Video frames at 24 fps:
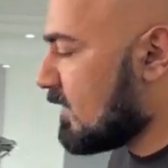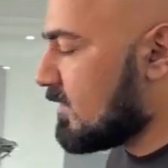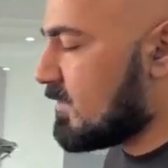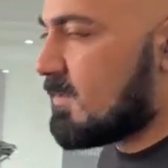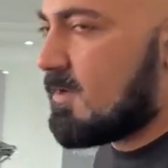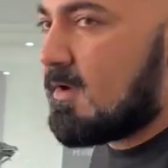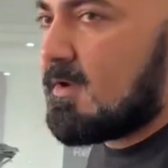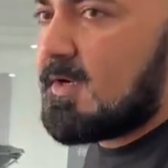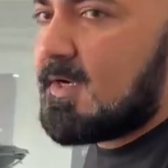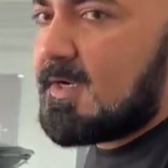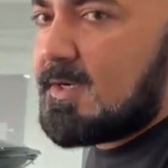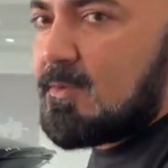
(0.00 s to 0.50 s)

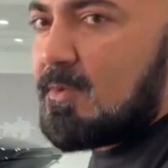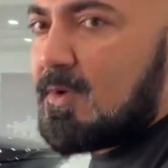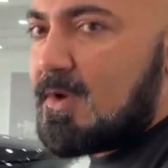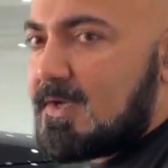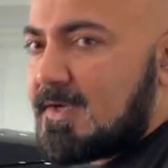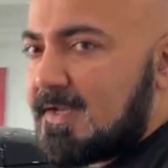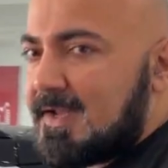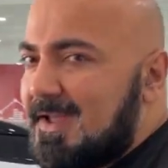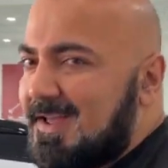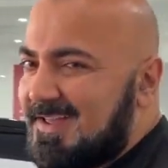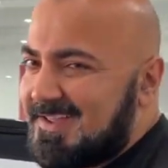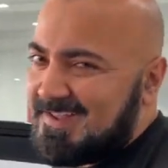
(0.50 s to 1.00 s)
सॉलिड
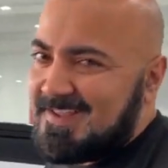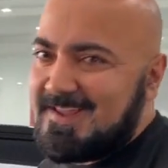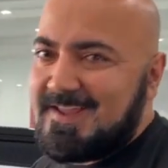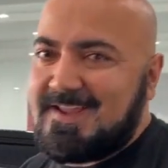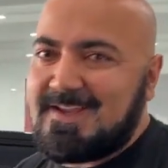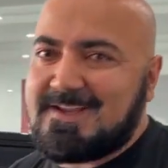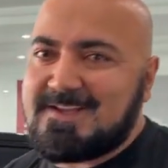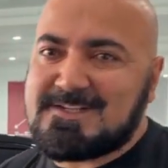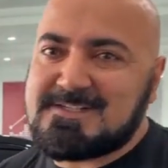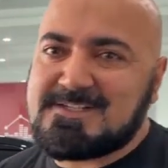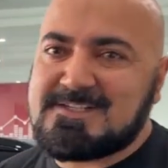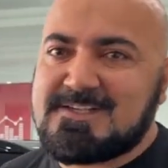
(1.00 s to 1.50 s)
क्वालिटी
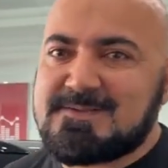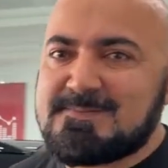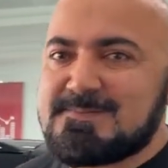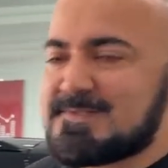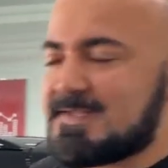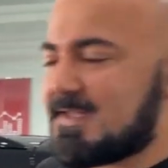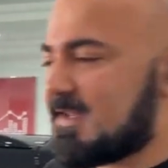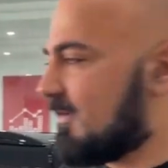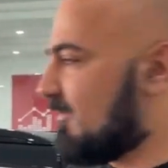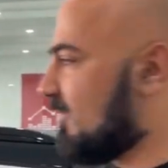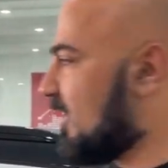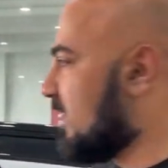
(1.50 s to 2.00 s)
एक अजीब
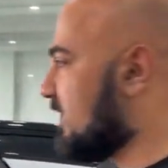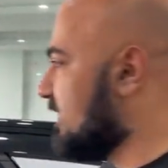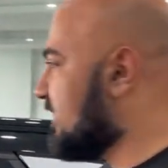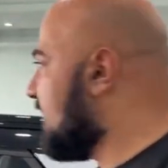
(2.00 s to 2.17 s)
सा रिवाज